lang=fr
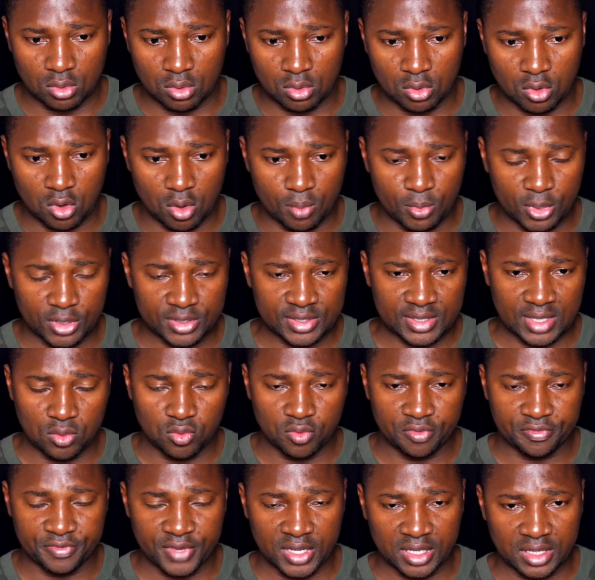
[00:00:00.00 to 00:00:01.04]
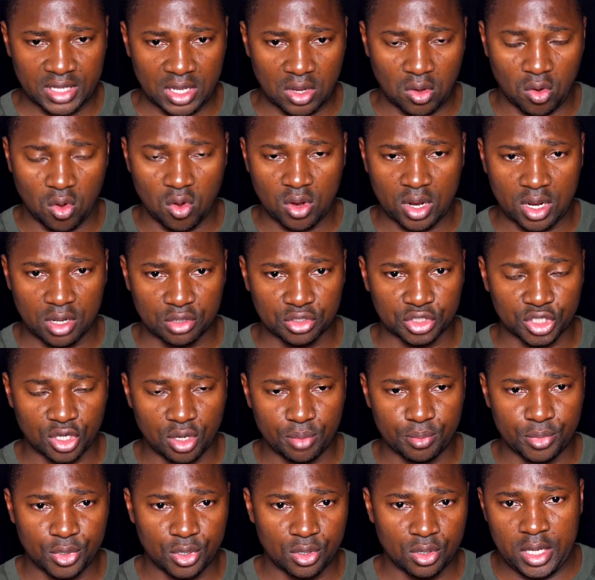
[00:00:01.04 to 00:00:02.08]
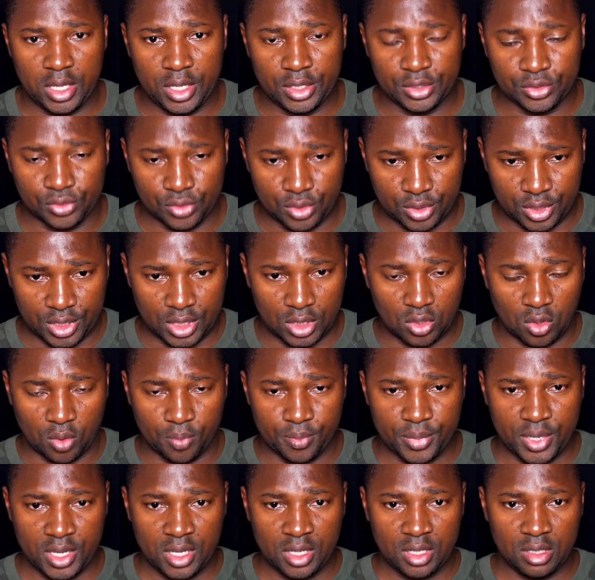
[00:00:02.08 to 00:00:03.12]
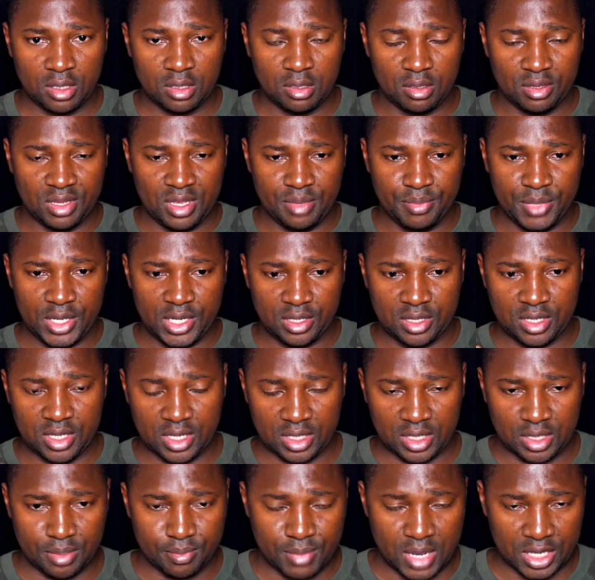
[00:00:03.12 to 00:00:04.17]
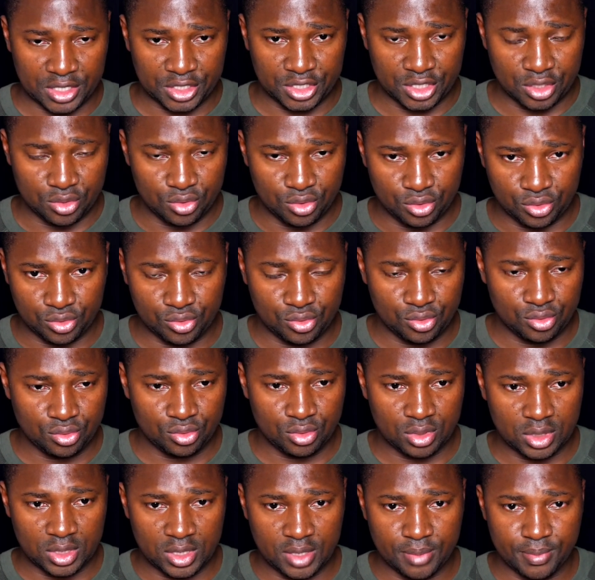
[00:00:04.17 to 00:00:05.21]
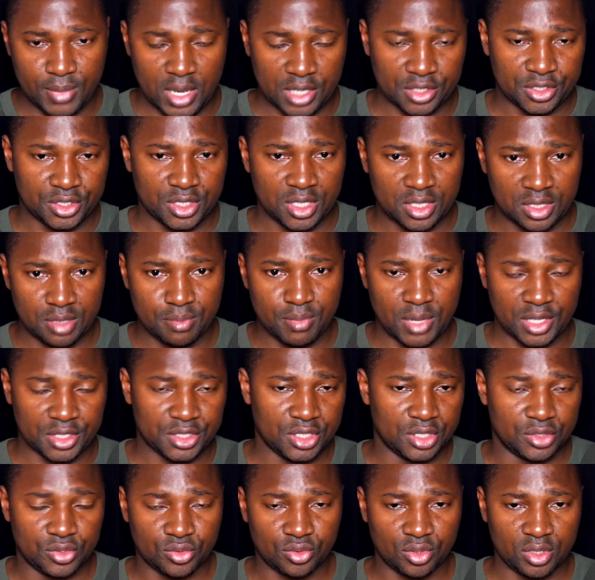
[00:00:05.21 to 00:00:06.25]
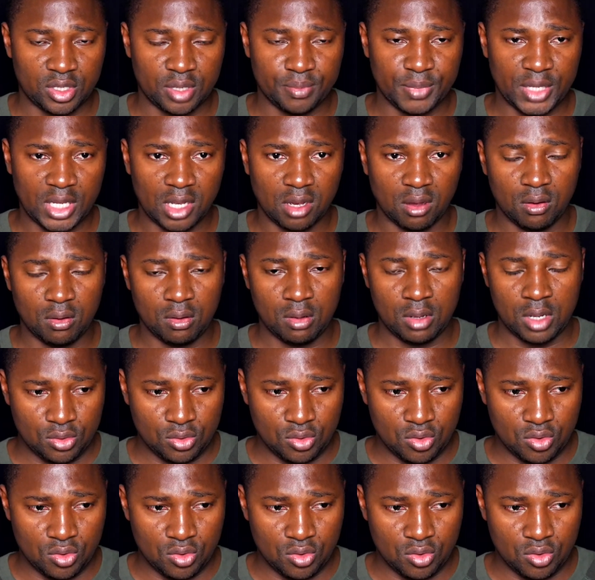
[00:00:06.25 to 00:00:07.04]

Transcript: commence à nous faire des crocs en jambes. Et ceux qui tombaient, des militaires qui marchaient dessus, qui marchaient, qui marchaient sur des migrants.